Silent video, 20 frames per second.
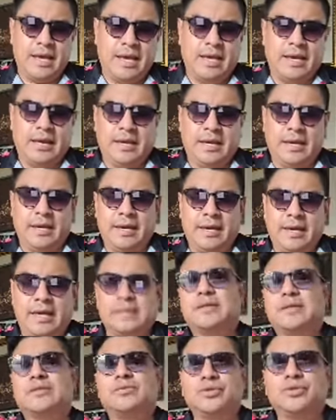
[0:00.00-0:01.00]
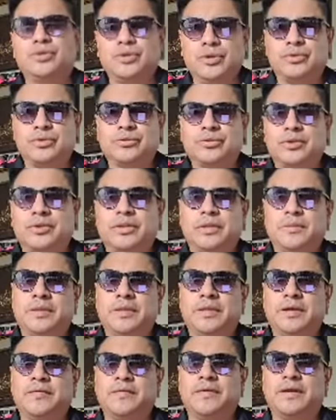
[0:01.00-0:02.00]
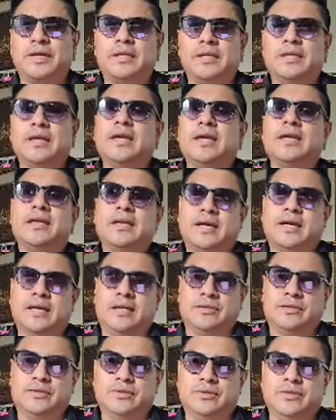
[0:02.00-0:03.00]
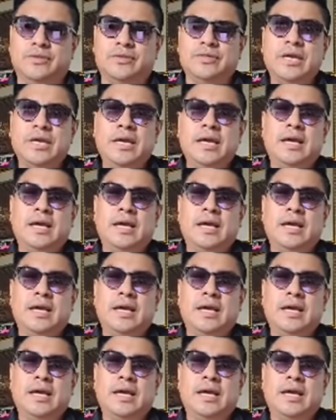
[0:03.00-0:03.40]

eh, hacer un show totalmente diferente y llegar a todos.